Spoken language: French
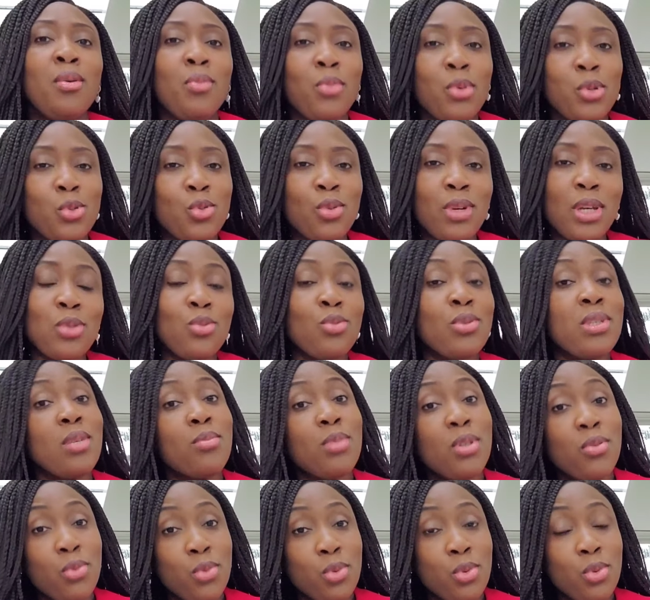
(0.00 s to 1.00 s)
Bonjour à tous et
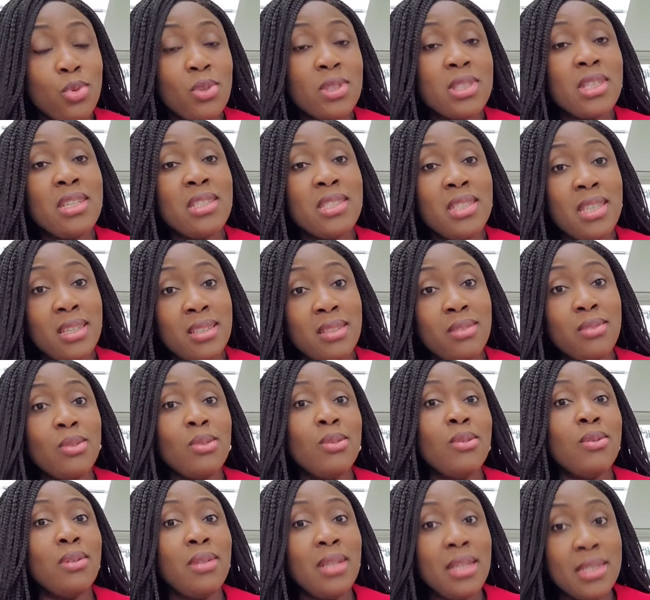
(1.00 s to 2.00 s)
bienvenue sur cette chaîne
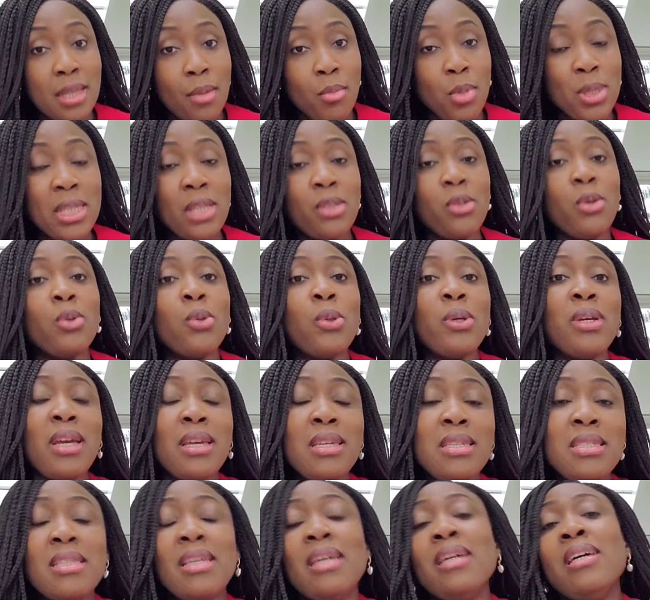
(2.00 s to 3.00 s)
euh, Les Ambassadeurs de
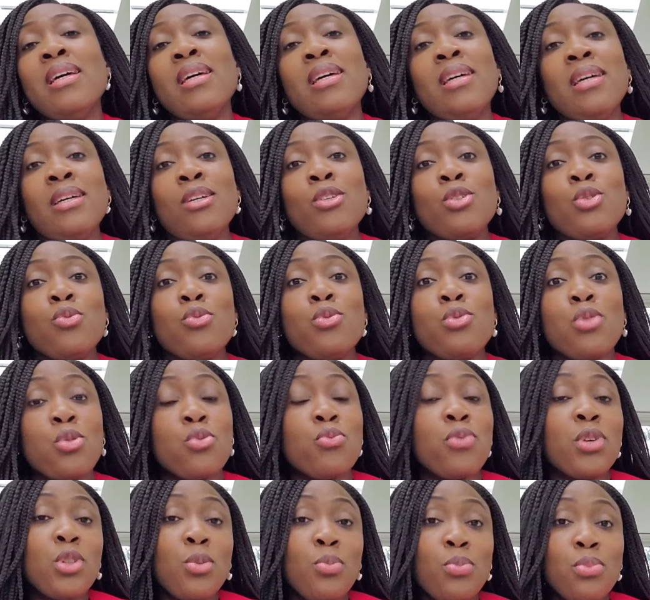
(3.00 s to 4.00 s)
Christ. Je vous souhaite
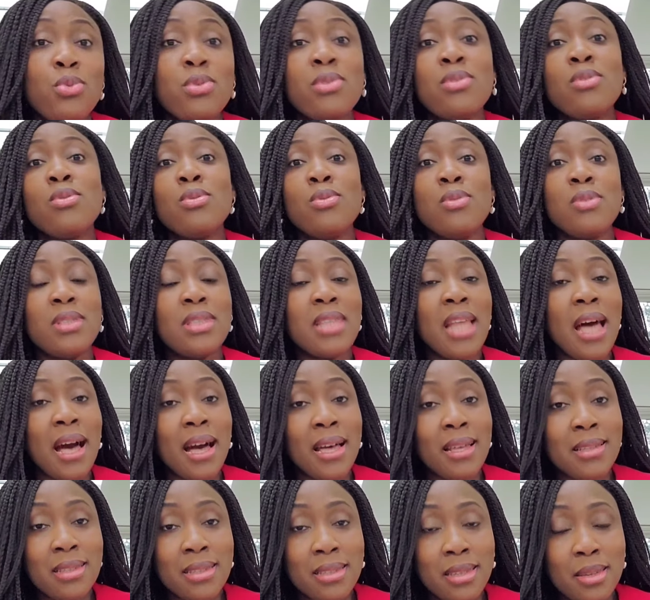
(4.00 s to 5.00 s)
une fois de plus une
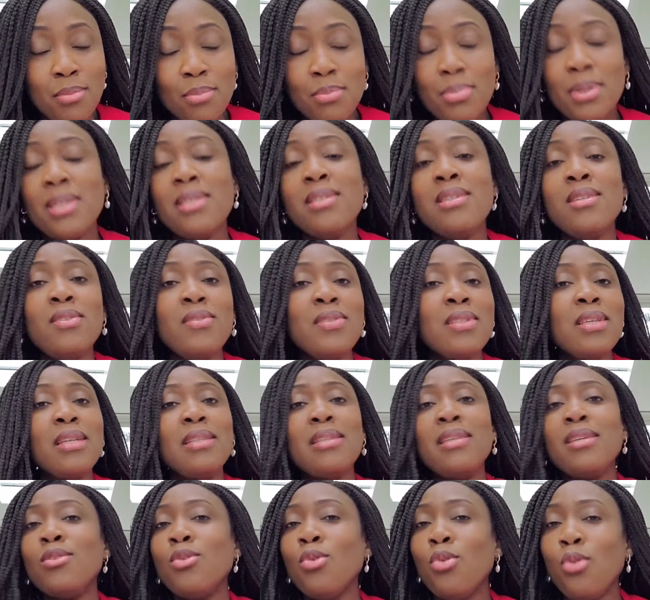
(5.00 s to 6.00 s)
année bénie, une
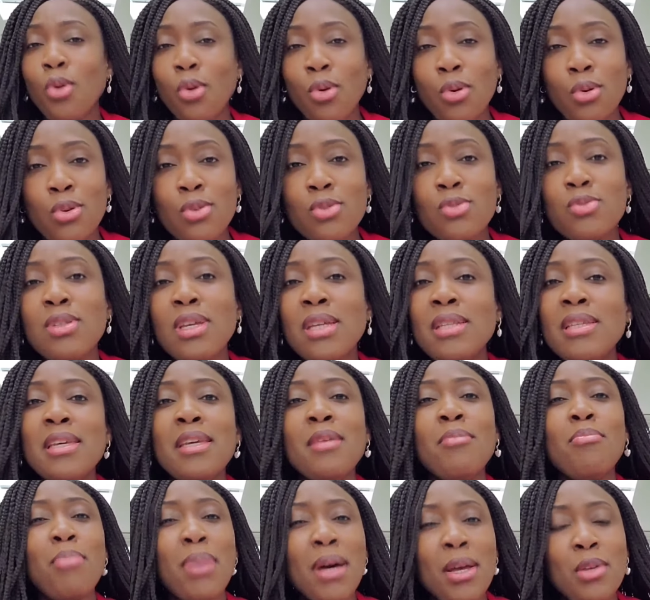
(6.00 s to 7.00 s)
année heureuse, une année
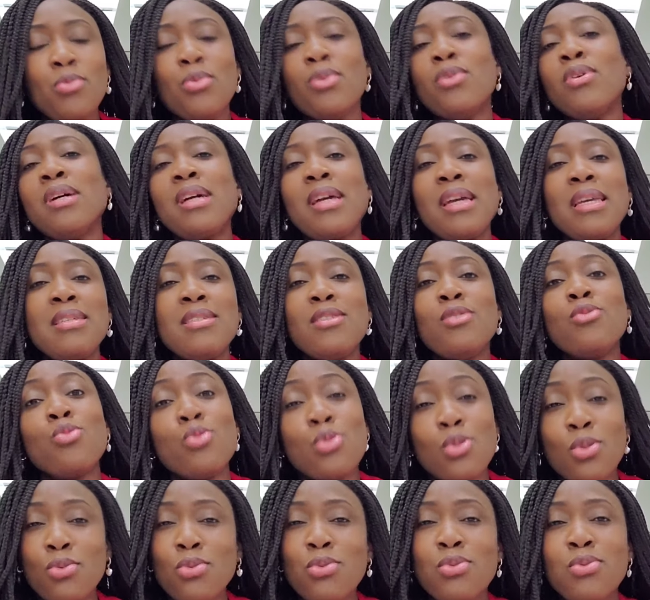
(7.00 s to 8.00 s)
épanouie en Christ,
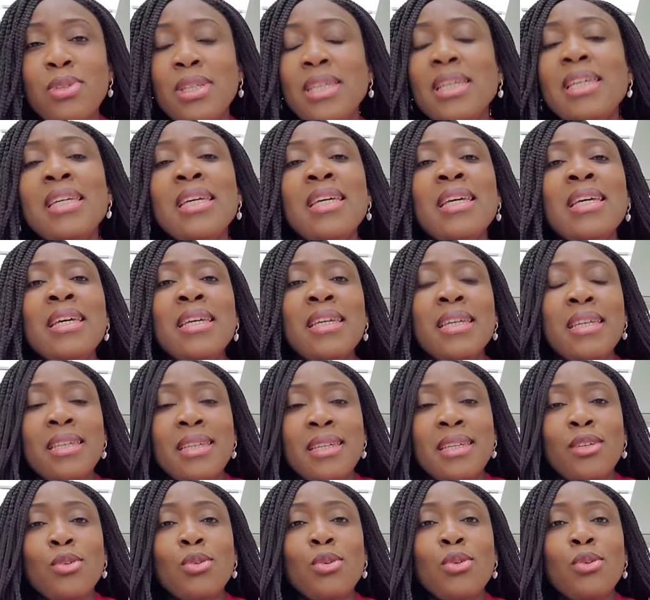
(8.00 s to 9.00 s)
tout ce que vous voulez. Et
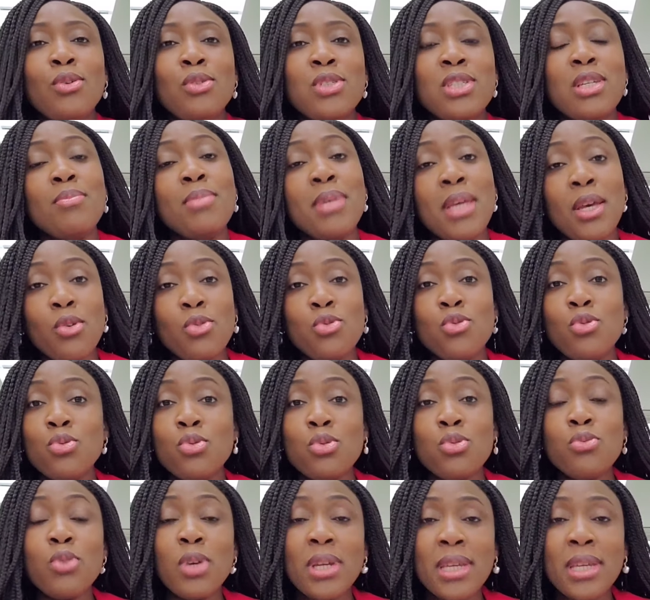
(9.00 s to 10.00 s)
euh, j'ai bien reçu
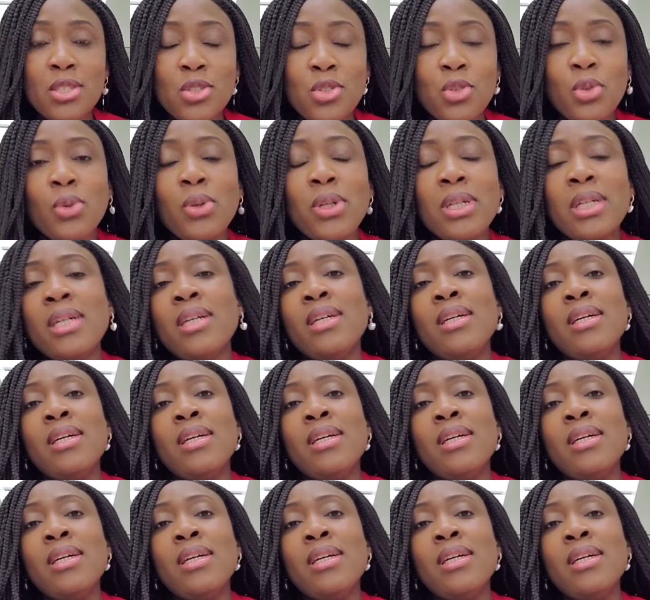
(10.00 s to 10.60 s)
toutes vos questions.